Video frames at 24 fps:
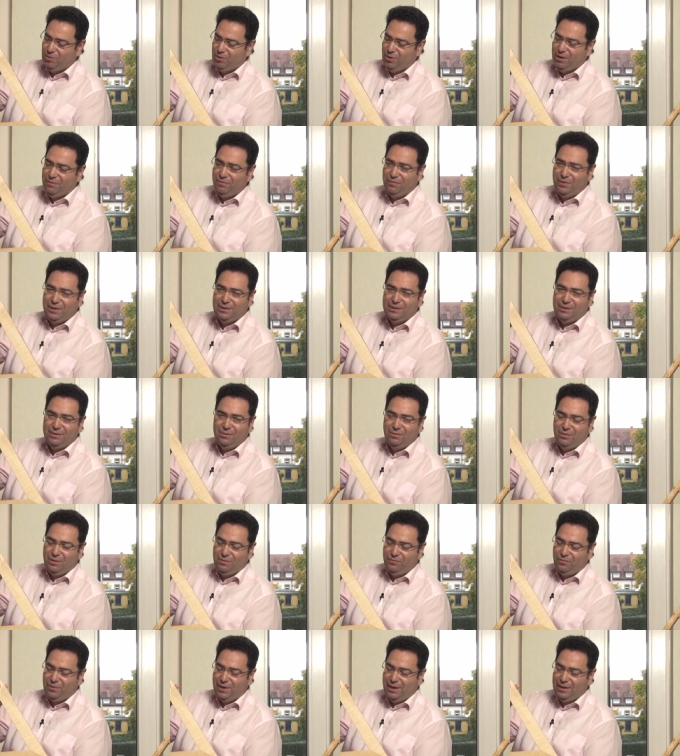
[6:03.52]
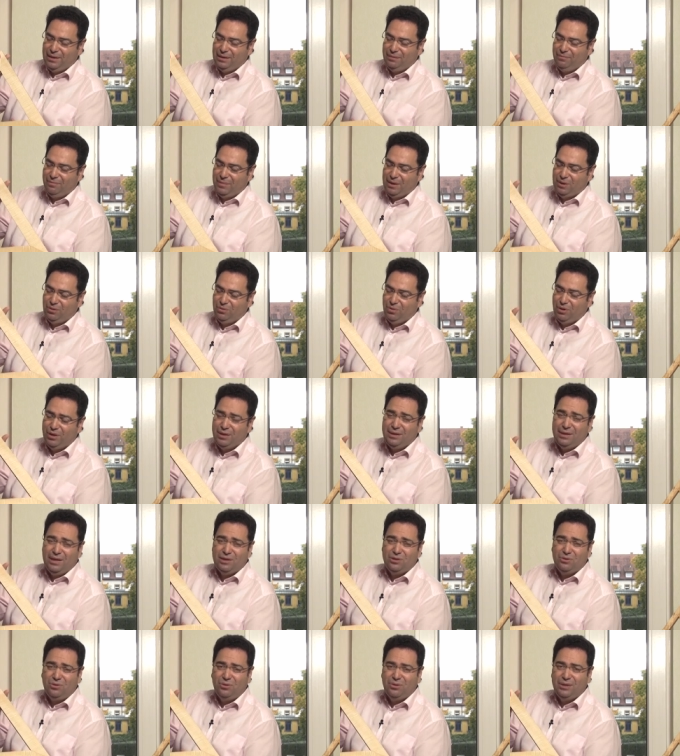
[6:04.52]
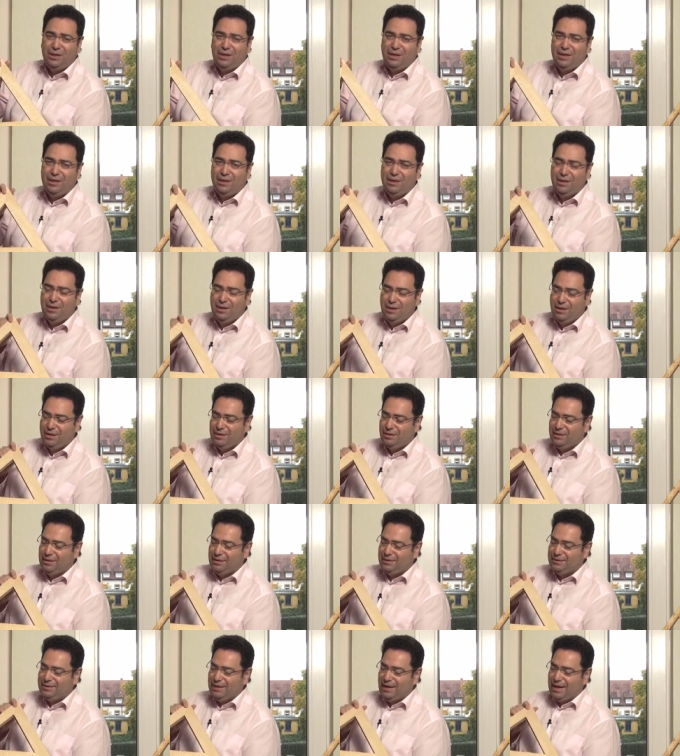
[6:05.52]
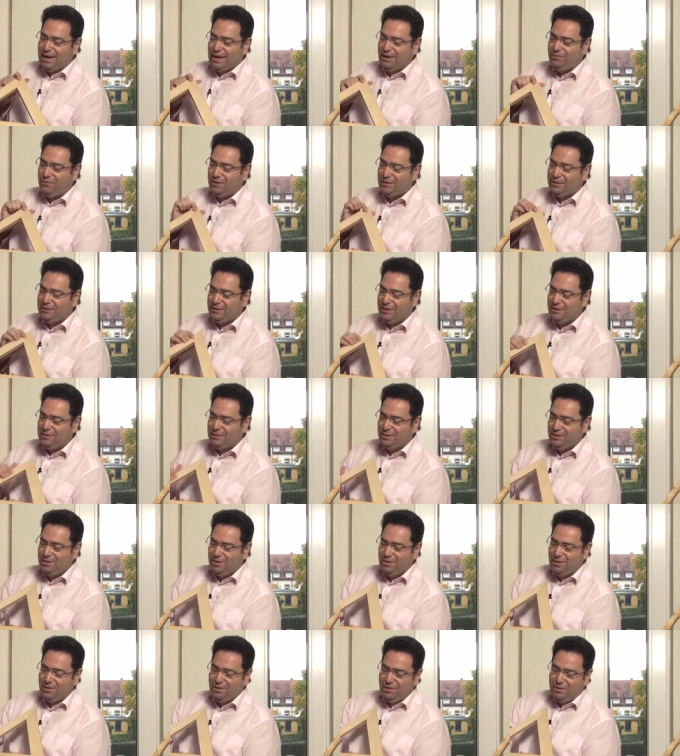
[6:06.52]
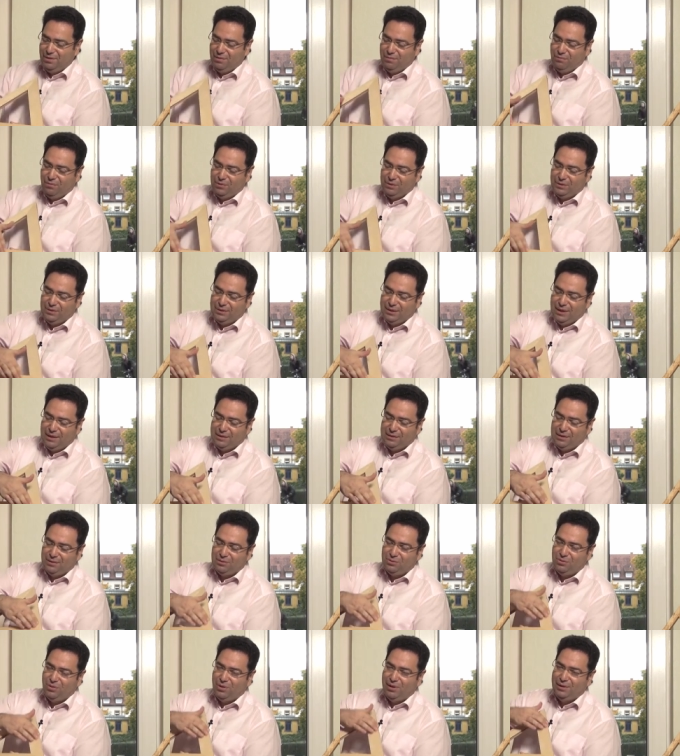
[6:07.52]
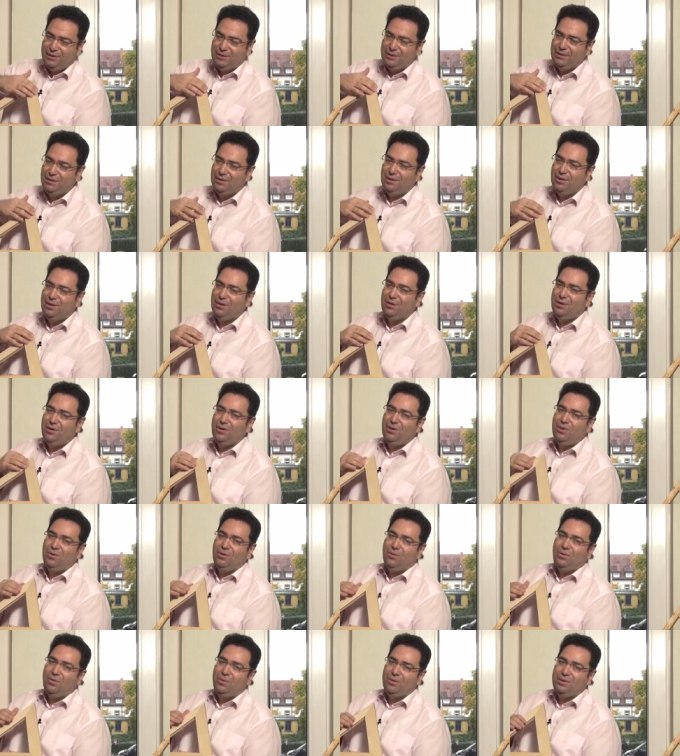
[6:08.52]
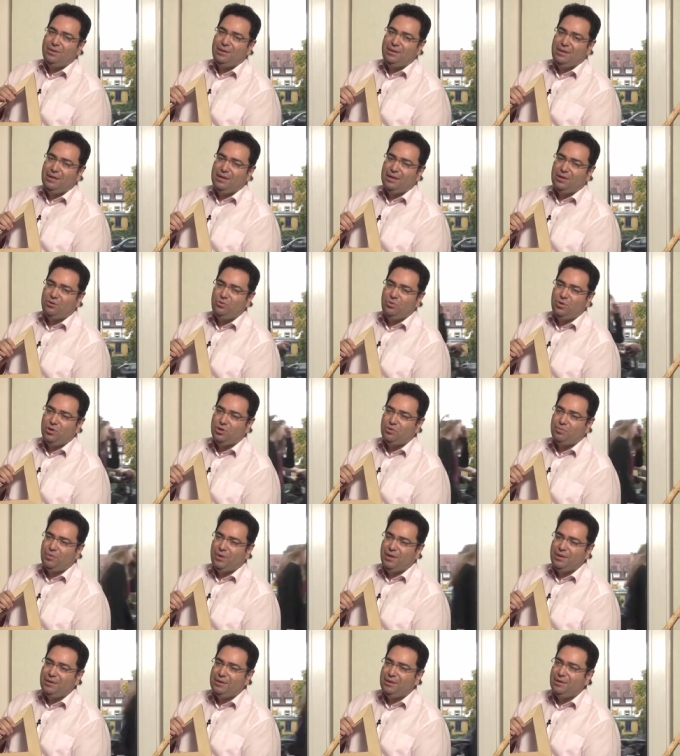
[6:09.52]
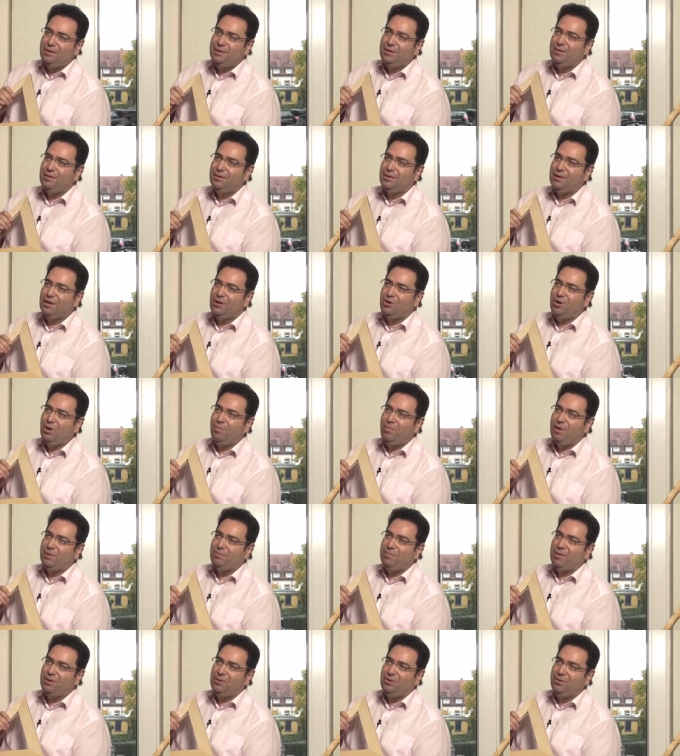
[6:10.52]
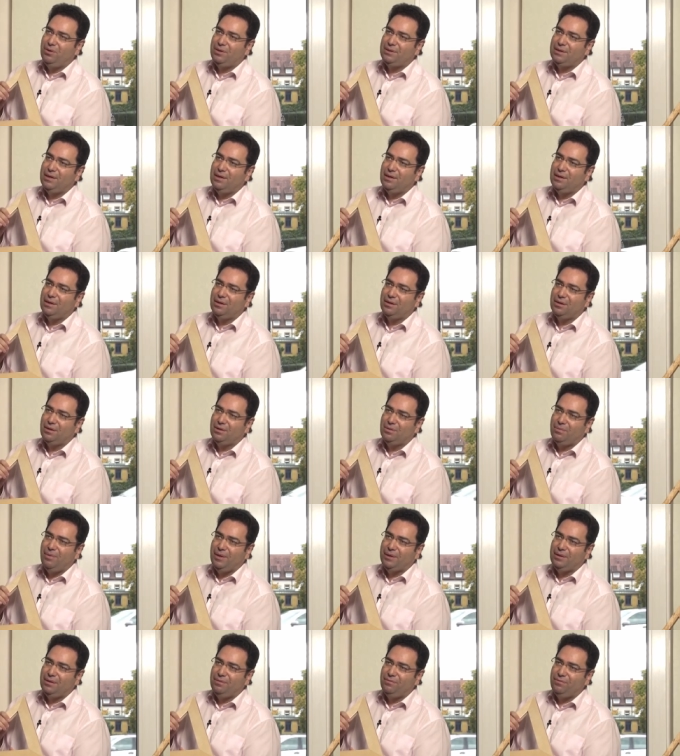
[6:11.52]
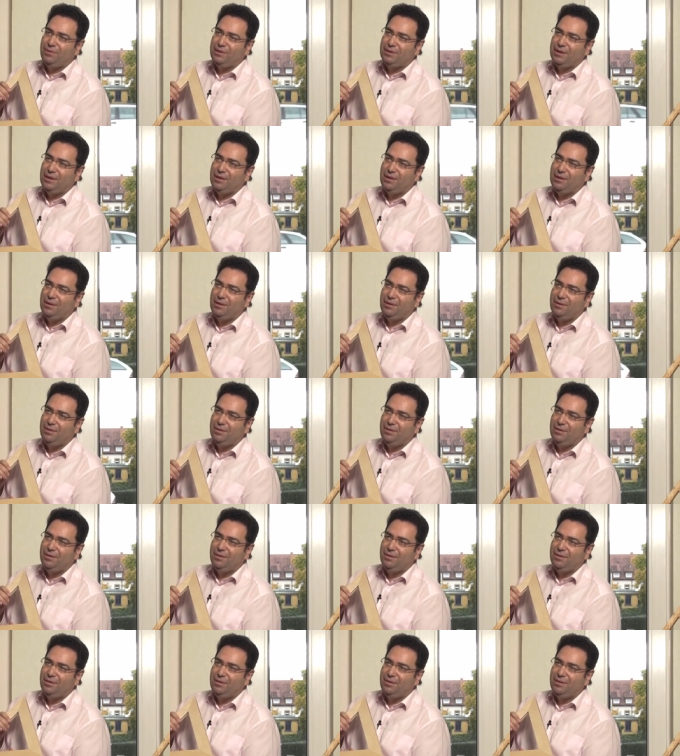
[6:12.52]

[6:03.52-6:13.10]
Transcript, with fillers: neuen Wissen und vor allen Dingen mit neuen Technologien, die sehr einfach sind, wo sozusagen das Holz und die Natur spricht, gekoppelt mit neuester Quantenphysik.